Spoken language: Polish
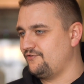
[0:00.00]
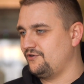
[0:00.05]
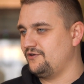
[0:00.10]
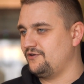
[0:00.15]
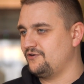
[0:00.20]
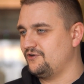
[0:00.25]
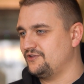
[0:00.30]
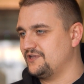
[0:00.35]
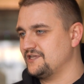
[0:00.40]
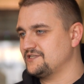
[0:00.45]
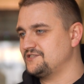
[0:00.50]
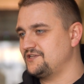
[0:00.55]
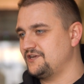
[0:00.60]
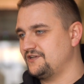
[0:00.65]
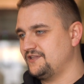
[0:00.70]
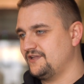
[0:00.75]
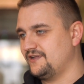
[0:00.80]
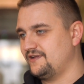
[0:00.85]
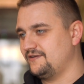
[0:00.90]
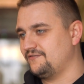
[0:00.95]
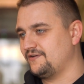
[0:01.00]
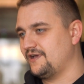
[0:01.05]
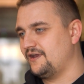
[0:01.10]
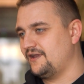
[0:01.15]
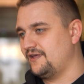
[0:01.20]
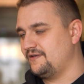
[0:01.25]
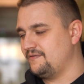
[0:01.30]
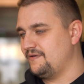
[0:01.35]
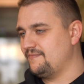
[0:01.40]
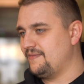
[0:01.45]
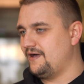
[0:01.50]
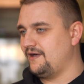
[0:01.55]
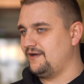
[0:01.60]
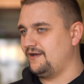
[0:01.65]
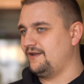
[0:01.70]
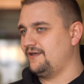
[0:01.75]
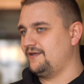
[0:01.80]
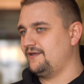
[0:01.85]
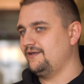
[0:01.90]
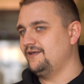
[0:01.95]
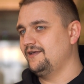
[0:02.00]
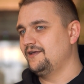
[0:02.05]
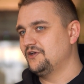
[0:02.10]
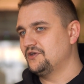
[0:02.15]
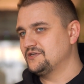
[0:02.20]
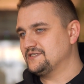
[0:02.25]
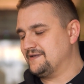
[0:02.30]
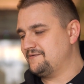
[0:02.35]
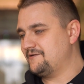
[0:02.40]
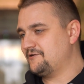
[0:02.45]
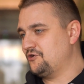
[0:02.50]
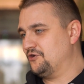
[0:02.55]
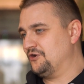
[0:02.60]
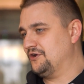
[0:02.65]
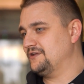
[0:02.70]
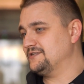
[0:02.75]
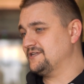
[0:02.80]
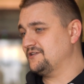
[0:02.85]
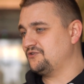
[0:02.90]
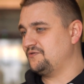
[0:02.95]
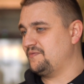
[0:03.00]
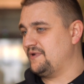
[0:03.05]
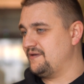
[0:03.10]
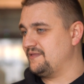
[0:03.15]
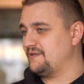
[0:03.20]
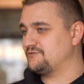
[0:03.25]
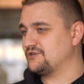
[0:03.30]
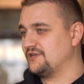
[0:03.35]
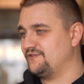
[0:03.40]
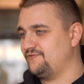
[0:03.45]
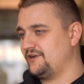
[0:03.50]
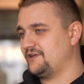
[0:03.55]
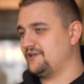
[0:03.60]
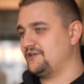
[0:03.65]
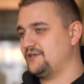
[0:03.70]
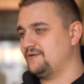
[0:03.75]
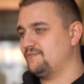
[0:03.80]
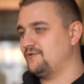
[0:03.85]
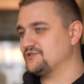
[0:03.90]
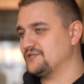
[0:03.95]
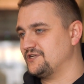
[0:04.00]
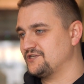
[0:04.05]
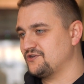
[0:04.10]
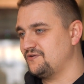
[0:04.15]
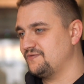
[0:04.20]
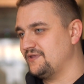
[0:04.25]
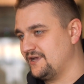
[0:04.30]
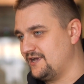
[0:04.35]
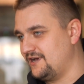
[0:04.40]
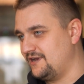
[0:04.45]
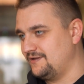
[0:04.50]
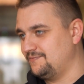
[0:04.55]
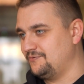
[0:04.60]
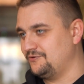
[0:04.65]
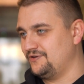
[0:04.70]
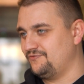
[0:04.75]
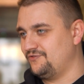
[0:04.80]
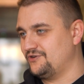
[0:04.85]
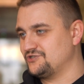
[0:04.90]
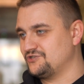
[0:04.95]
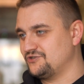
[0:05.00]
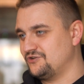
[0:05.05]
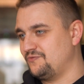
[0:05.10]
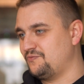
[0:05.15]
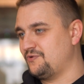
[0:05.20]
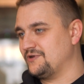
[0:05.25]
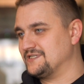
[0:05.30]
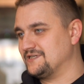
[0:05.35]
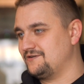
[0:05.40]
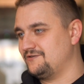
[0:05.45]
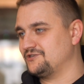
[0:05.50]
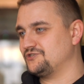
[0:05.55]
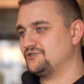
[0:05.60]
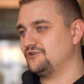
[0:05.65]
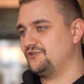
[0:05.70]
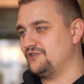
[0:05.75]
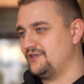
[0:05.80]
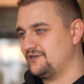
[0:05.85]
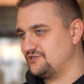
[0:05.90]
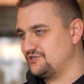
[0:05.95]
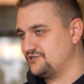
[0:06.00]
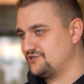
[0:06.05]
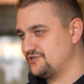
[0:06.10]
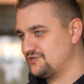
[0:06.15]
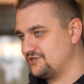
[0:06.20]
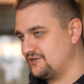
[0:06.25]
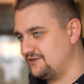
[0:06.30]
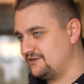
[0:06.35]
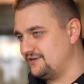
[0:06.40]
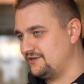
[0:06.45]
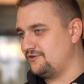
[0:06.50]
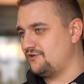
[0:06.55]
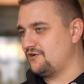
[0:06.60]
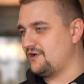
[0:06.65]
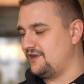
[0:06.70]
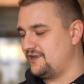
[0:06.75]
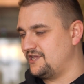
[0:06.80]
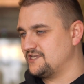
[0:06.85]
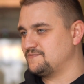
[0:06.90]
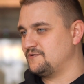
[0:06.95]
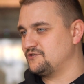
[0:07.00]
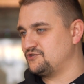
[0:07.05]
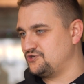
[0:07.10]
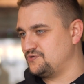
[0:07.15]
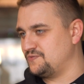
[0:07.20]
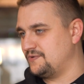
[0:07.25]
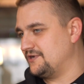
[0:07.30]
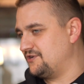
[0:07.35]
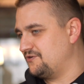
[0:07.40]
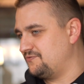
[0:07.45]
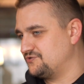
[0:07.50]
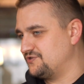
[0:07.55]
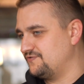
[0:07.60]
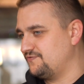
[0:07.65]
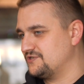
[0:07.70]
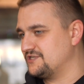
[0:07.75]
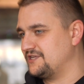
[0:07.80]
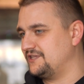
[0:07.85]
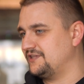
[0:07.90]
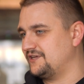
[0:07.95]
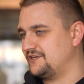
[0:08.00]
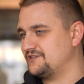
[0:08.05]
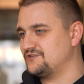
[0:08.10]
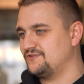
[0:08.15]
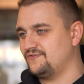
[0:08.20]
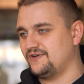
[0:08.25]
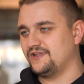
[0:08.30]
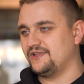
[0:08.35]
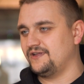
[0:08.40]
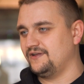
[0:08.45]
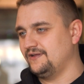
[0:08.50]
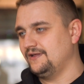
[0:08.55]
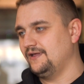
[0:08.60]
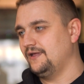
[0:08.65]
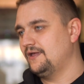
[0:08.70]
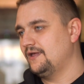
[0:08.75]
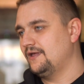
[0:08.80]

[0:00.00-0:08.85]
wolę oglądać stricte galę MMA, ale sam jako organizator miałem na przykład walkę kickboxerską na gali, ponieważ no, opłacała się ona gdzieś e, i lokalna społeczność była nią żywo zainteresowana.